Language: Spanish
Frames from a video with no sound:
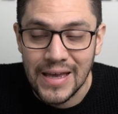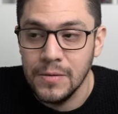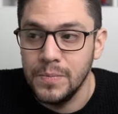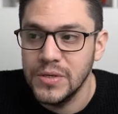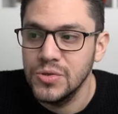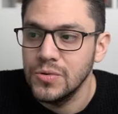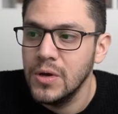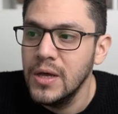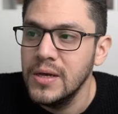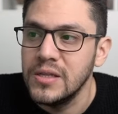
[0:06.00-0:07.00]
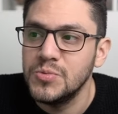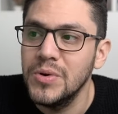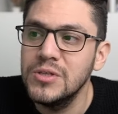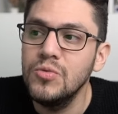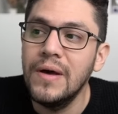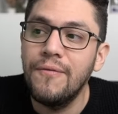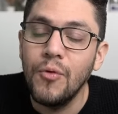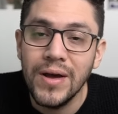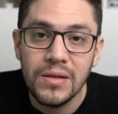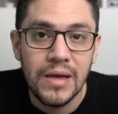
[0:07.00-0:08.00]
empezó. Después de una
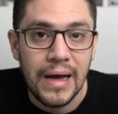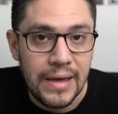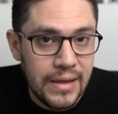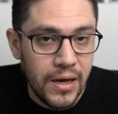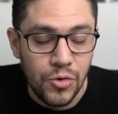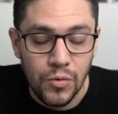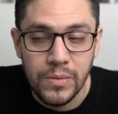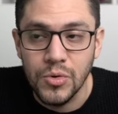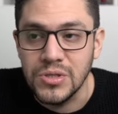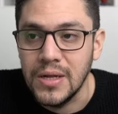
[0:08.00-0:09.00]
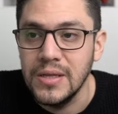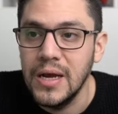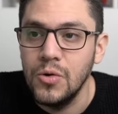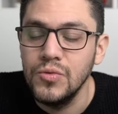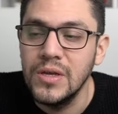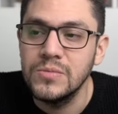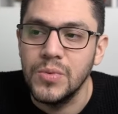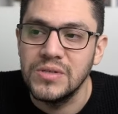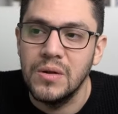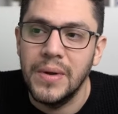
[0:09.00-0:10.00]
fuerte caída que tuvimos el día lunes,
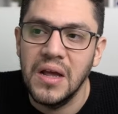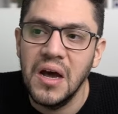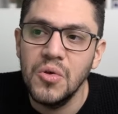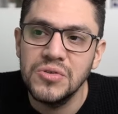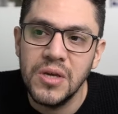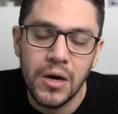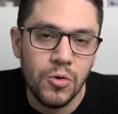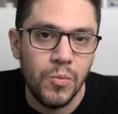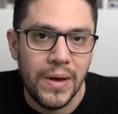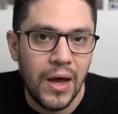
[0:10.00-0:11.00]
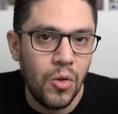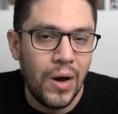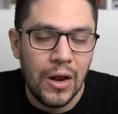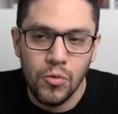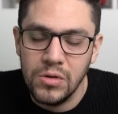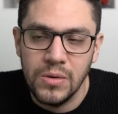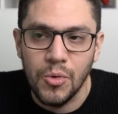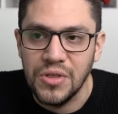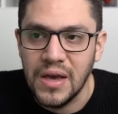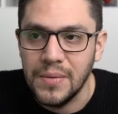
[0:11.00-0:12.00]
pues el mercado se ha recuperado al
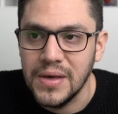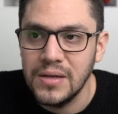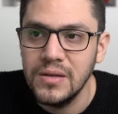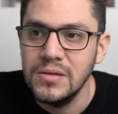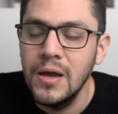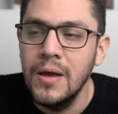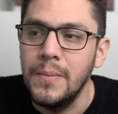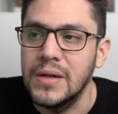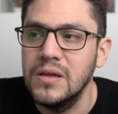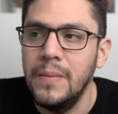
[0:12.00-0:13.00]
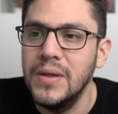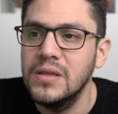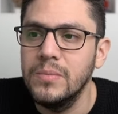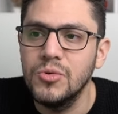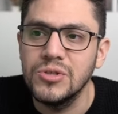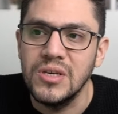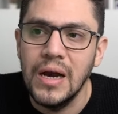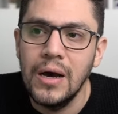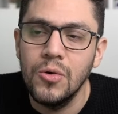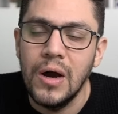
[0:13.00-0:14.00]
último día viernes. Prácticamente hemos
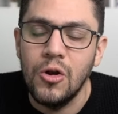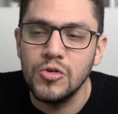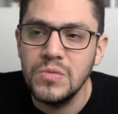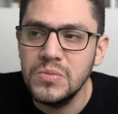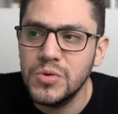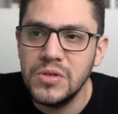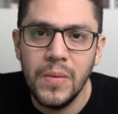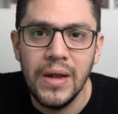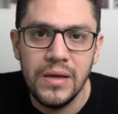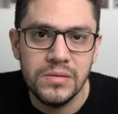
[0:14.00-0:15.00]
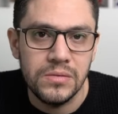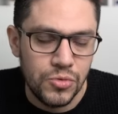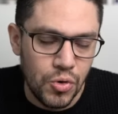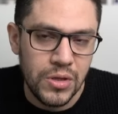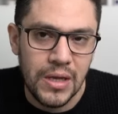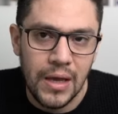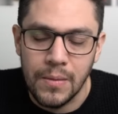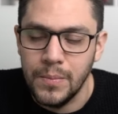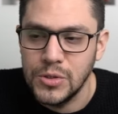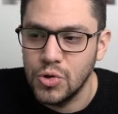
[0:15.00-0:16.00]
llegado a los mismos niveles donde
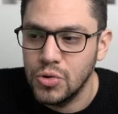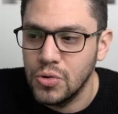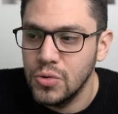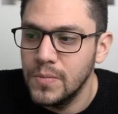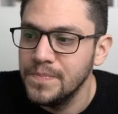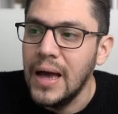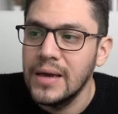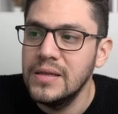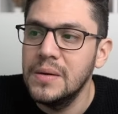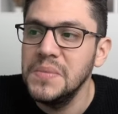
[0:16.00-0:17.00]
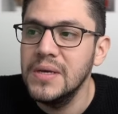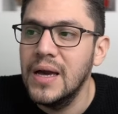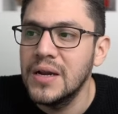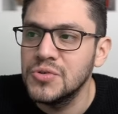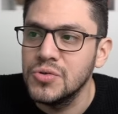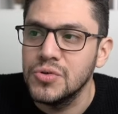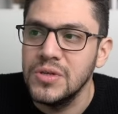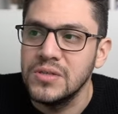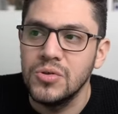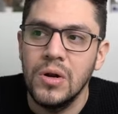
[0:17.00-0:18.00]
empezó todo. Aquí también Carson nos
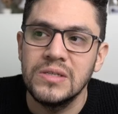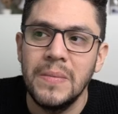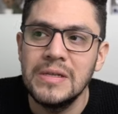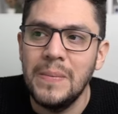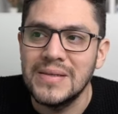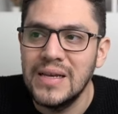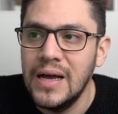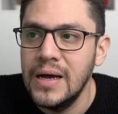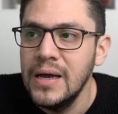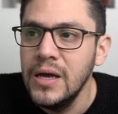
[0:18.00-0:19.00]
dice, ¿no? La semana pasada